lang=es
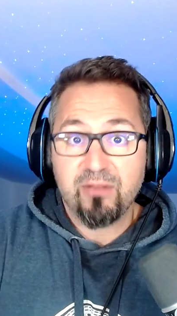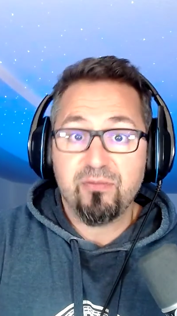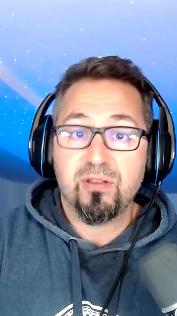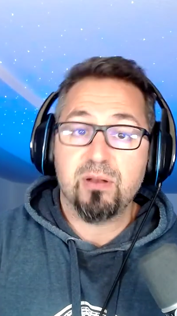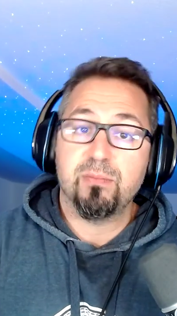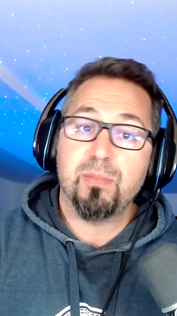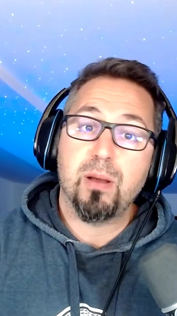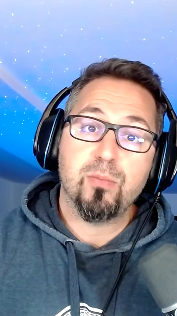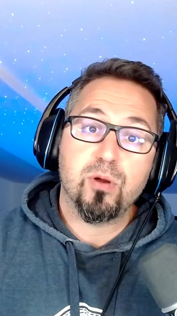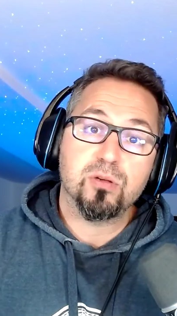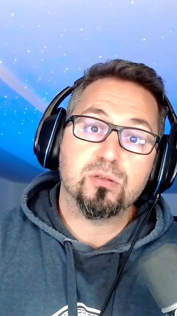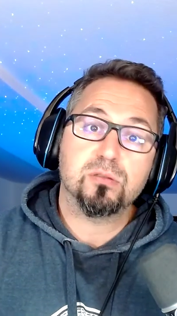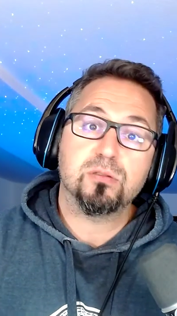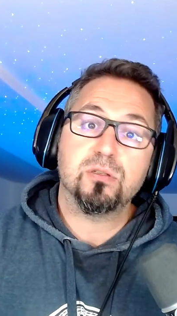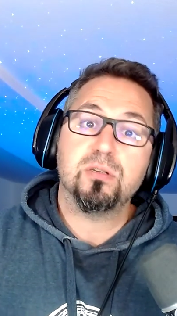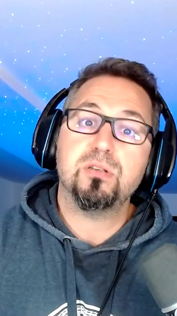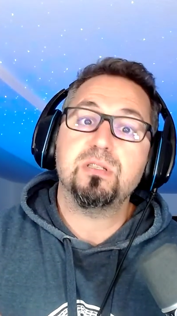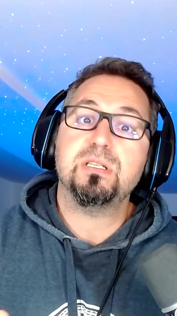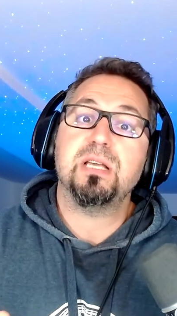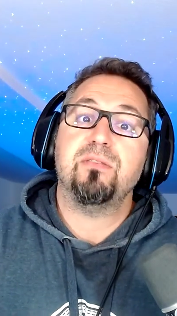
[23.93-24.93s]
firmamos los
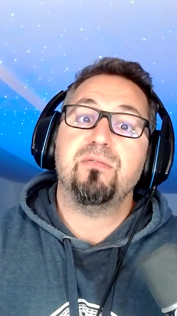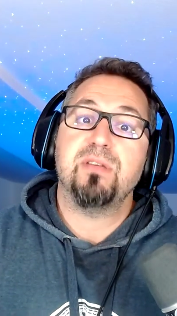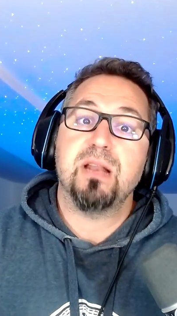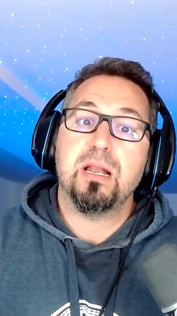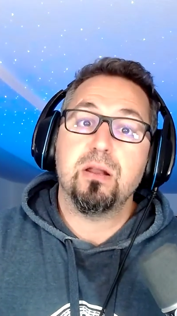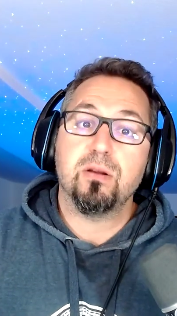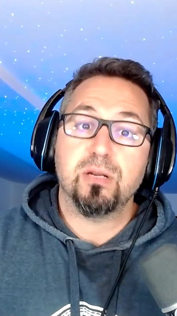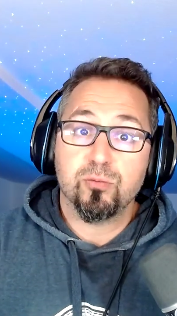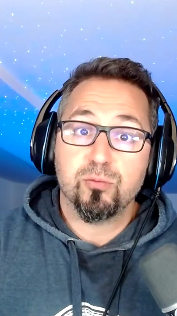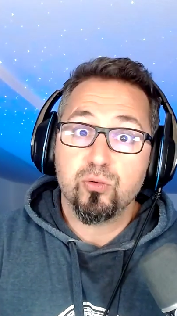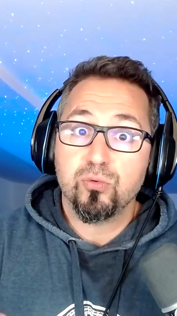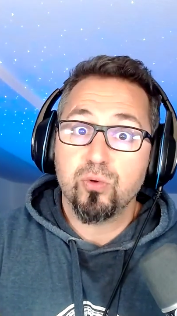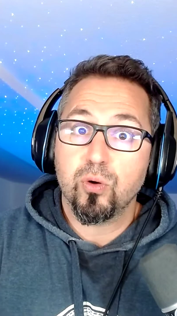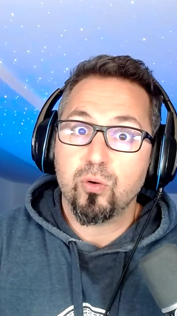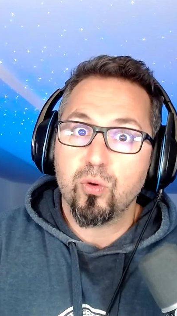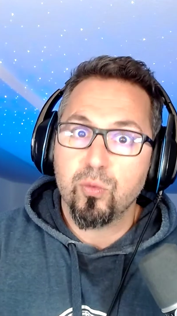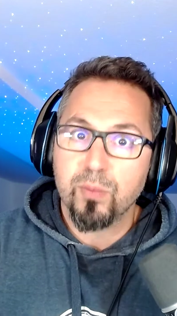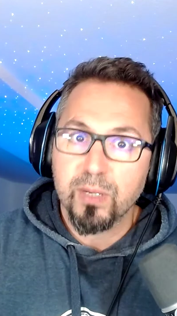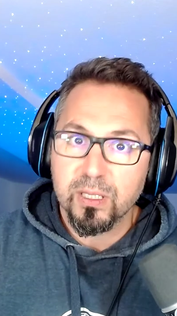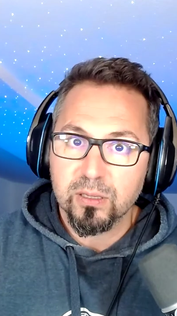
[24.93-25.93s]
dos y al final lo que tenemos es un
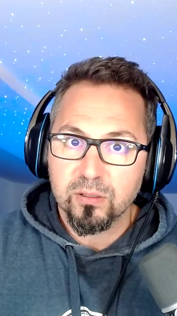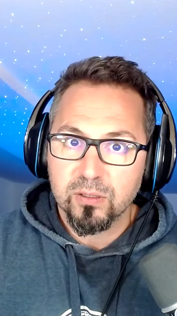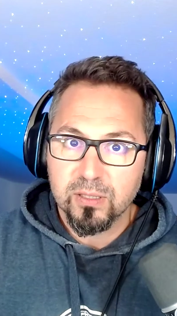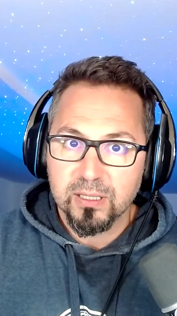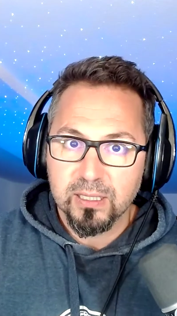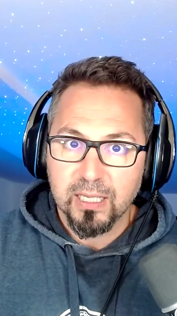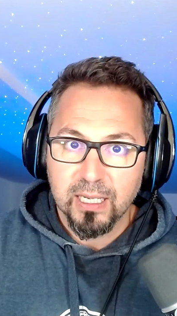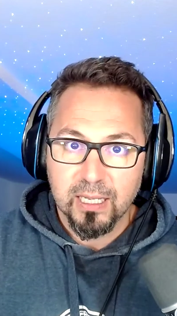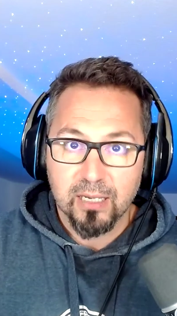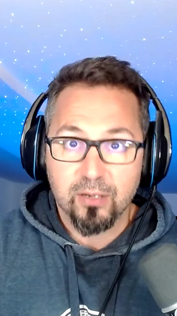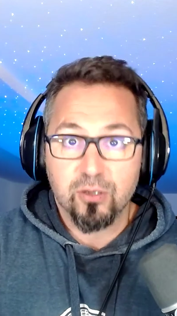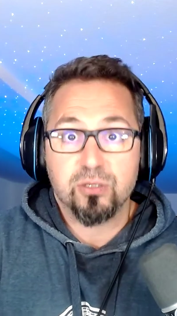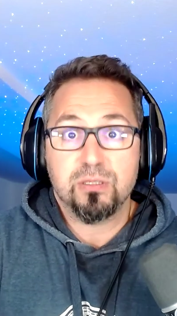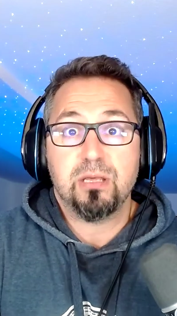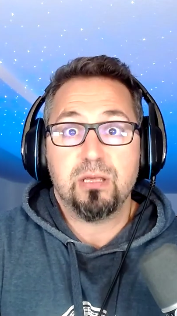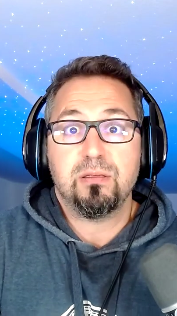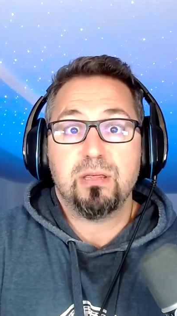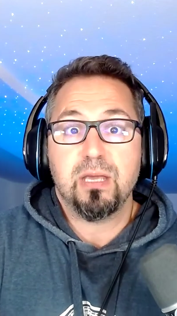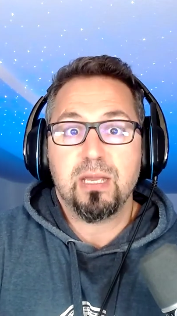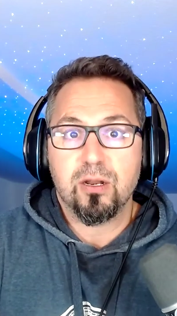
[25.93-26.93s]
documento que nos
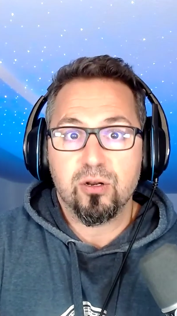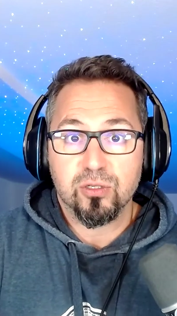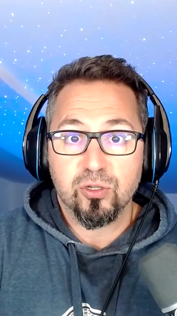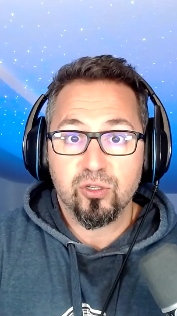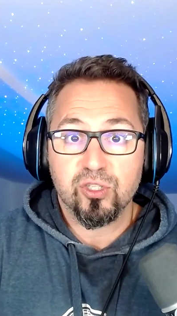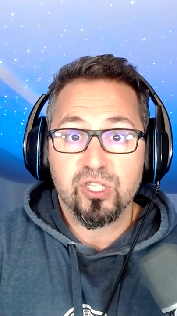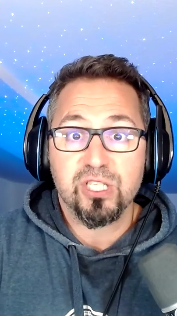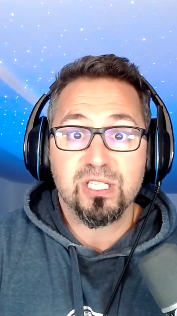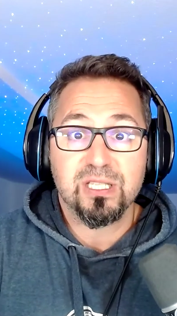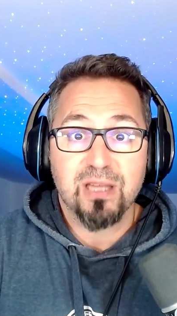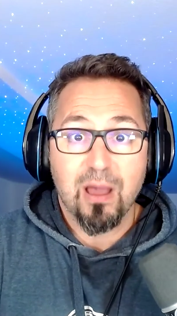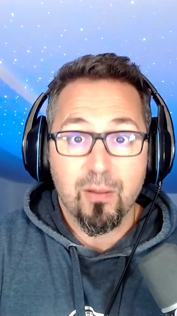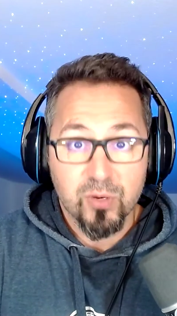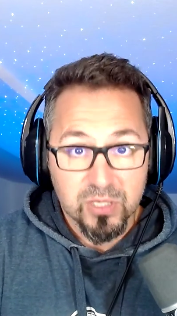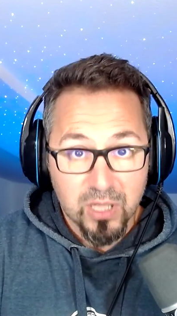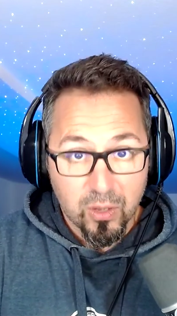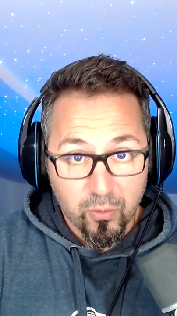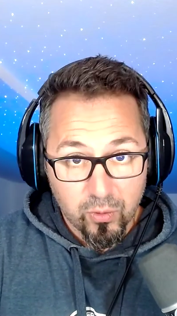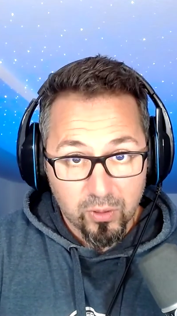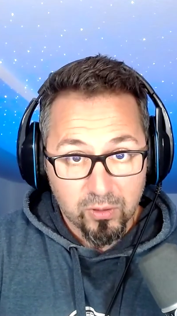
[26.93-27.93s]
dice que los dos estábamos
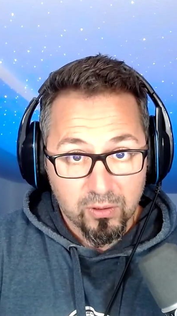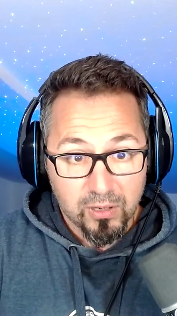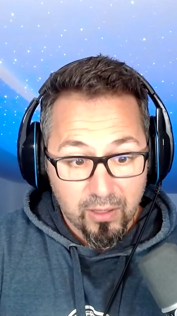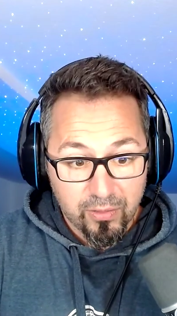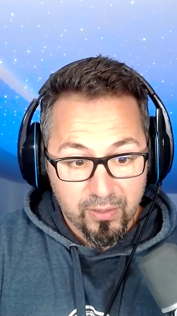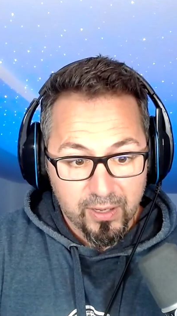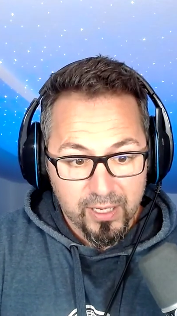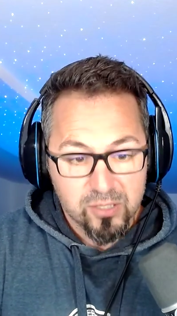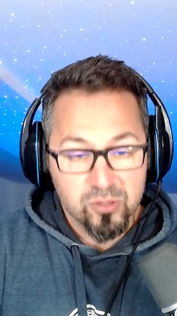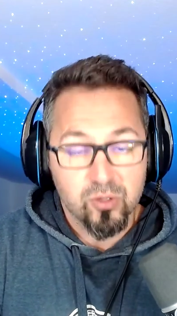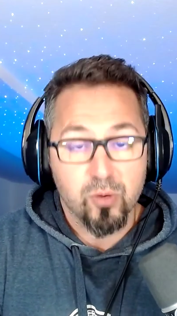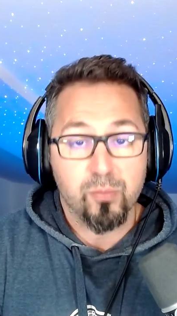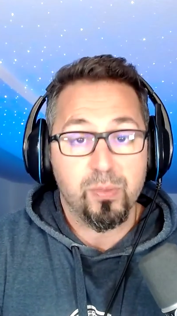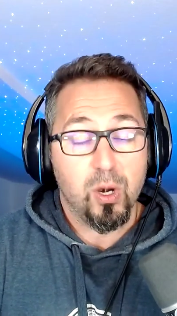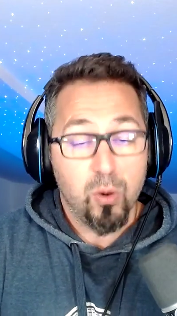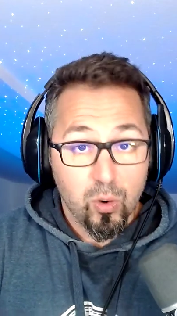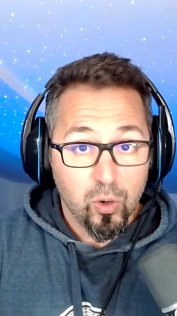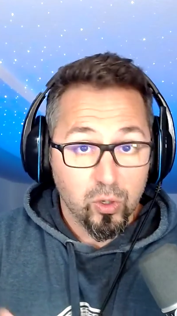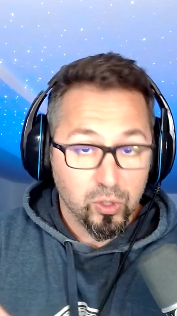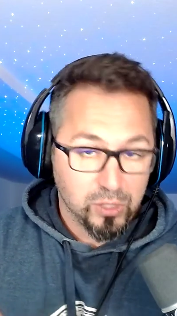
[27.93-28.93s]
de acuerdo en hacer esto, pero
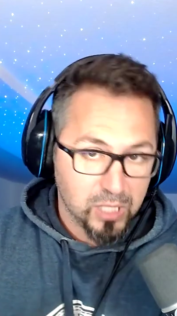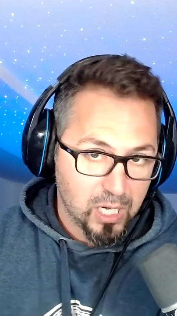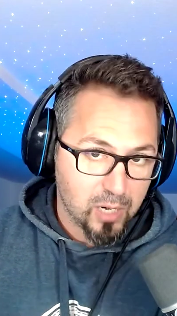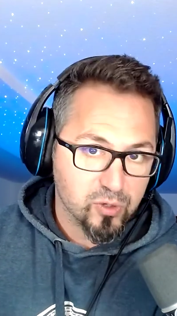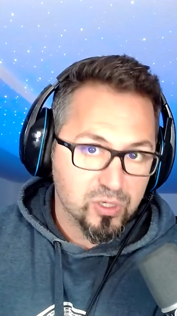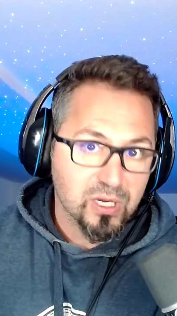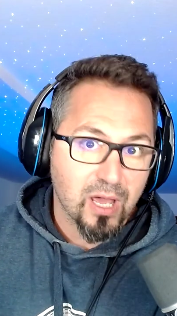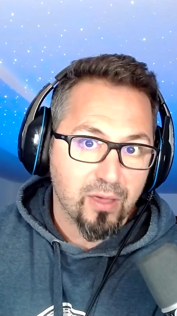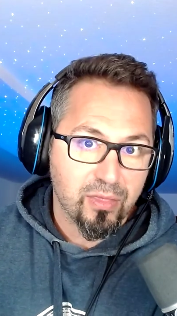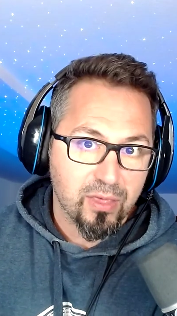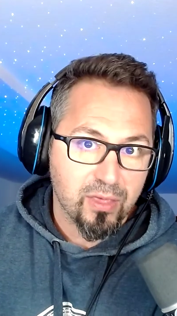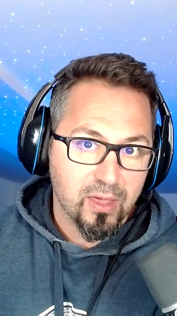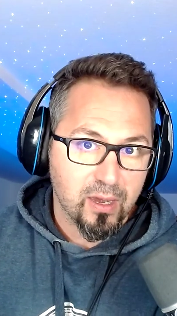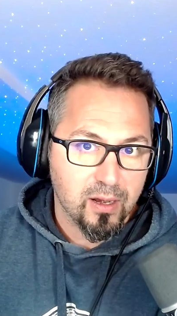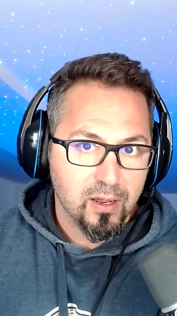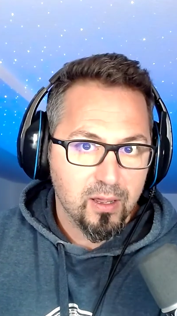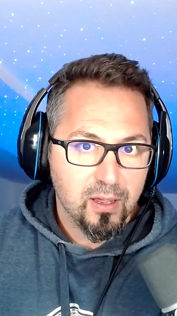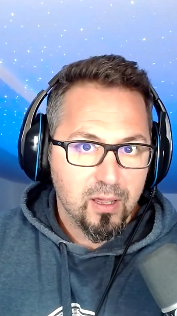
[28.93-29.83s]
luego lo tenemos que hacer.